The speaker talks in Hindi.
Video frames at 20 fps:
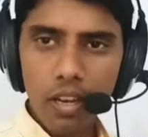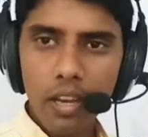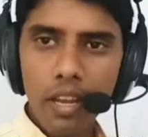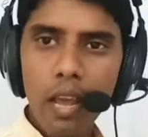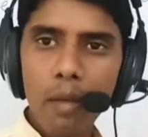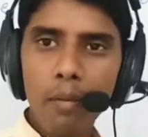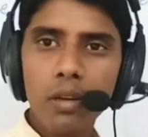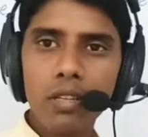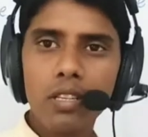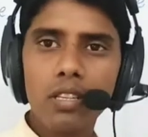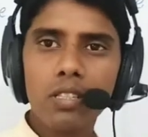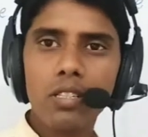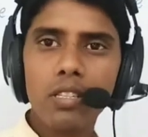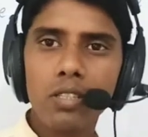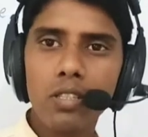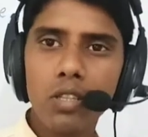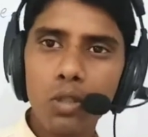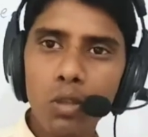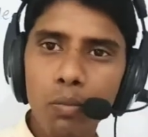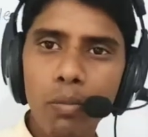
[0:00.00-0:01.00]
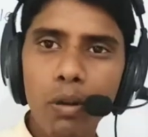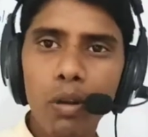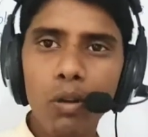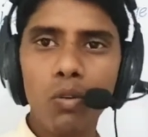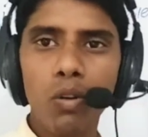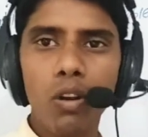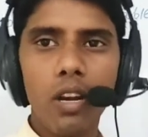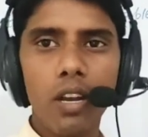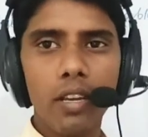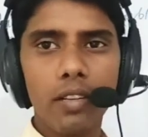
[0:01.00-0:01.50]
ग्रामर सेक्शन से तो
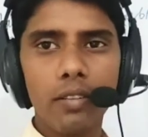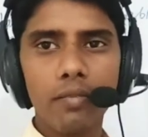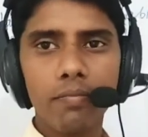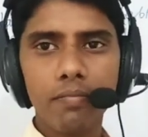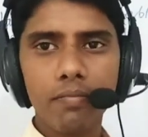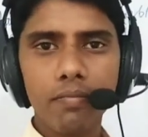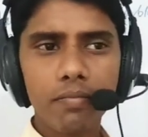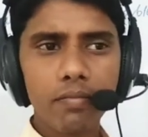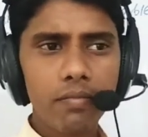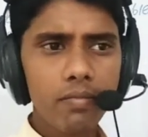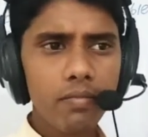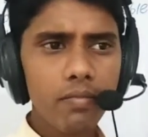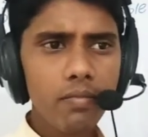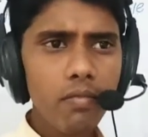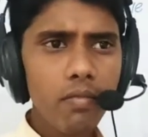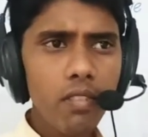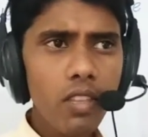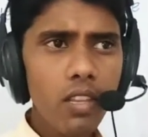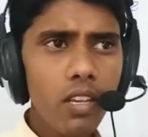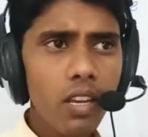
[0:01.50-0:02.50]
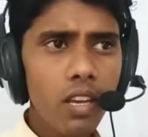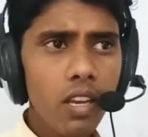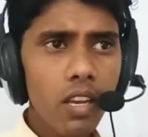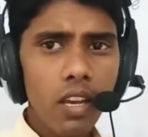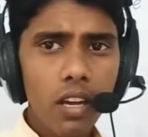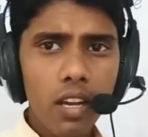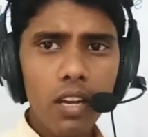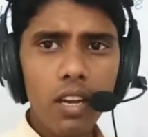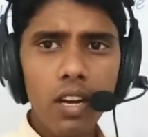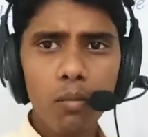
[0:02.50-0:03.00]
बिल्कुल नहीं
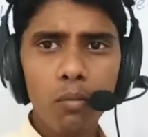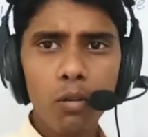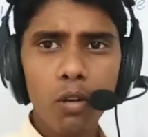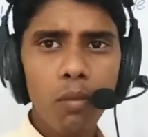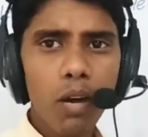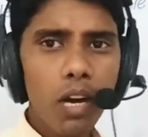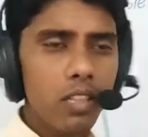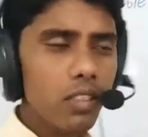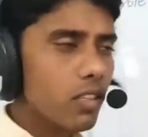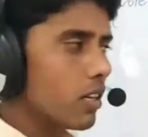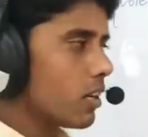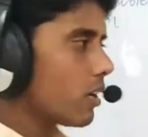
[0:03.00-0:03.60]
अगर हम लोग बात